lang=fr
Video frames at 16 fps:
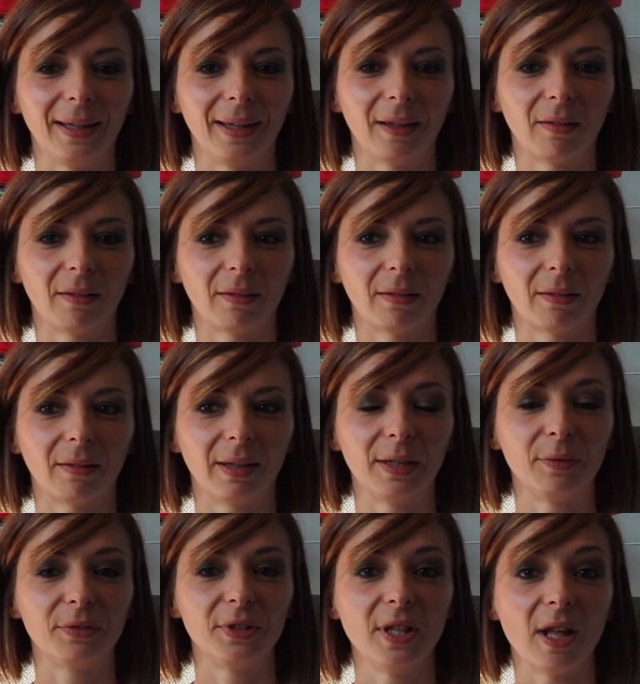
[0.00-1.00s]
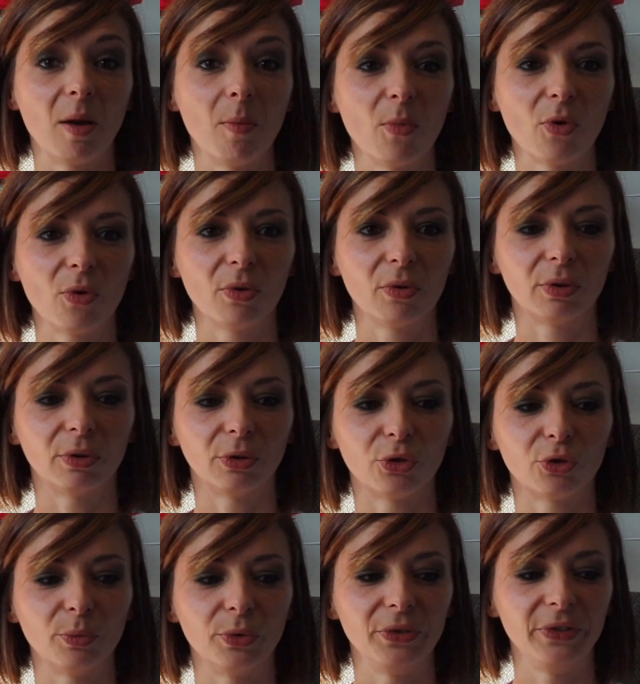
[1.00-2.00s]
et, euh, finalement
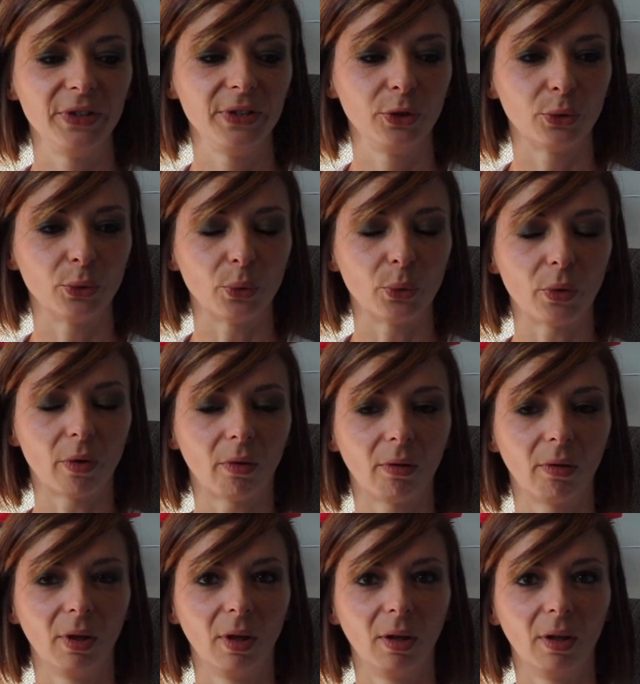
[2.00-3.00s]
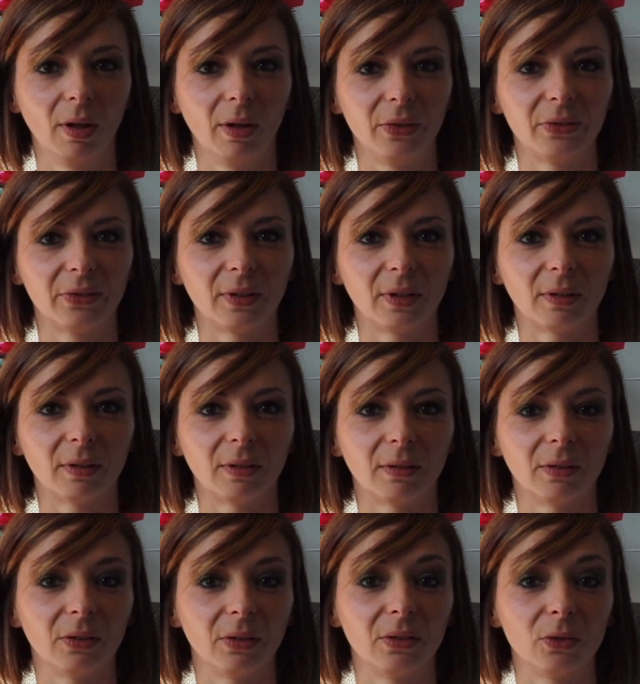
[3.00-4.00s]
je me dis que c'est
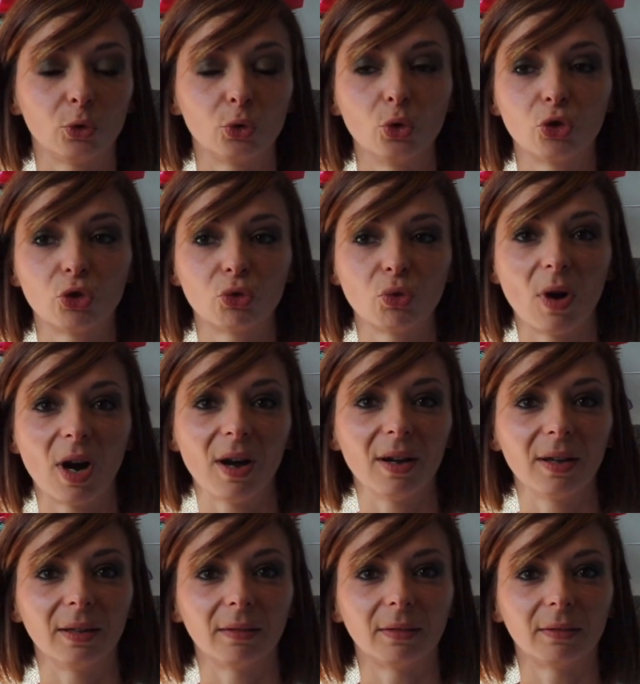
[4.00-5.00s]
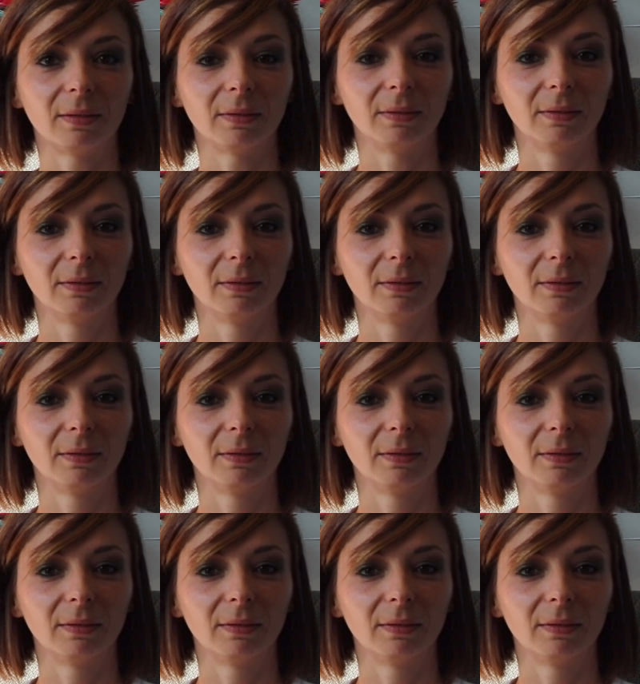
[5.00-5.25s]
ce choix, euh,